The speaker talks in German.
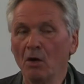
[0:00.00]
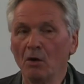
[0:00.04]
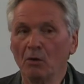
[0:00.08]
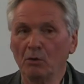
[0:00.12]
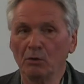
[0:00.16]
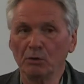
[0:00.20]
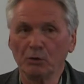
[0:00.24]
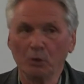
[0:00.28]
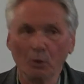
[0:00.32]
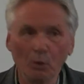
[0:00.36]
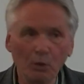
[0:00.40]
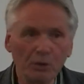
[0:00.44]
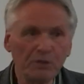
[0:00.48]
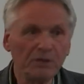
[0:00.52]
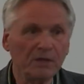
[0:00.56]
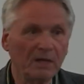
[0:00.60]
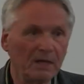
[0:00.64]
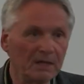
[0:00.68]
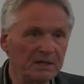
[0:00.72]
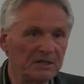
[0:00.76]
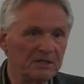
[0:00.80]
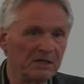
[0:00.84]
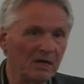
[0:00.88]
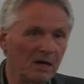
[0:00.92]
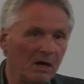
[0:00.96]
Und Goethe
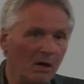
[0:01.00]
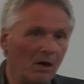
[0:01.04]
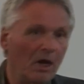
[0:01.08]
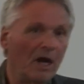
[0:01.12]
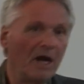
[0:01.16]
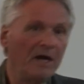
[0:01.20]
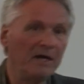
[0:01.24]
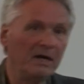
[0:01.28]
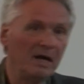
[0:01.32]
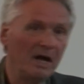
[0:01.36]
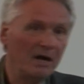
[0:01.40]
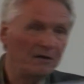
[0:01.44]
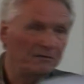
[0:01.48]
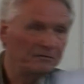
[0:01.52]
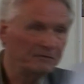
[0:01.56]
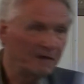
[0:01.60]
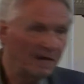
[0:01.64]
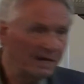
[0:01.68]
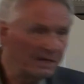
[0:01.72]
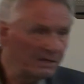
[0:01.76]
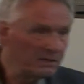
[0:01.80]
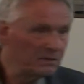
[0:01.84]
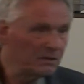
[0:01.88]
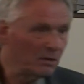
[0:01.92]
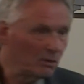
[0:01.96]
hat ja auch eine
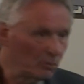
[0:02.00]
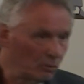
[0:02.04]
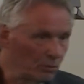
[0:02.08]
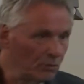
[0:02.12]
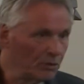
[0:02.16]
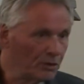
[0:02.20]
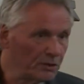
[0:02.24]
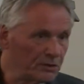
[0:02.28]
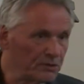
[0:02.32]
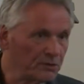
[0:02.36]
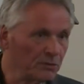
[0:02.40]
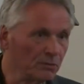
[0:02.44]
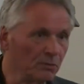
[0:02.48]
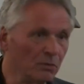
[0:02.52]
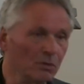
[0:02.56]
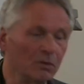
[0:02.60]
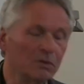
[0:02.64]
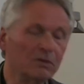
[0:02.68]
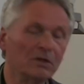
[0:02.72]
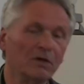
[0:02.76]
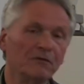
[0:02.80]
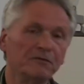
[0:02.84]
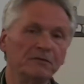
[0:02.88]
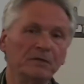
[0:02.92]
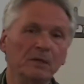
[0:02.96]
Erweiterung
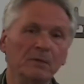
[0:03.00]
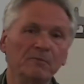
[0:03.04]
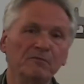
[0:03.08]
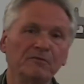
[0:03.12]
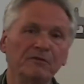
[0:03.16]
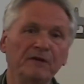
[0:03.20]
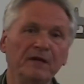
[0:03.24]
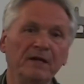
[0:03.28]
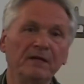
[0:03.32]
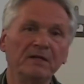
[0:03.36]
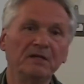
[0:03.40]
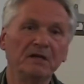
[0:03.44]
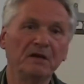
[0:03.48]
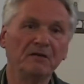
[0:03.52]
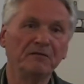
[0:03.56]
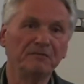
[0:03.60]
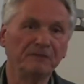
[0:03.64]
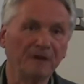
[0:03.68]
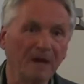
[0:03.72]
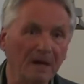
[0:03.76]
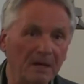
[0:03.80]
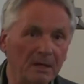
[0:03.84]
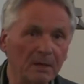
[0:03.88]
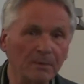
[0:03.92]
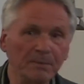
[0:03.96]
gesucht auf dem Feld der
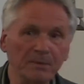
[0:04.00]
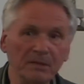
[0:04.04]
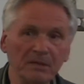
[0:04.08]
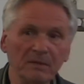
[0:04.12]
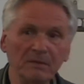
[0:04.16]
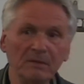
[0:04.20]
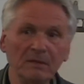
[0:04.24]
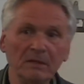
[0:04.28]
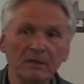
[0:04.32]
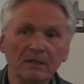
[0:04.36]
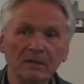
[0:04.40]
Farben.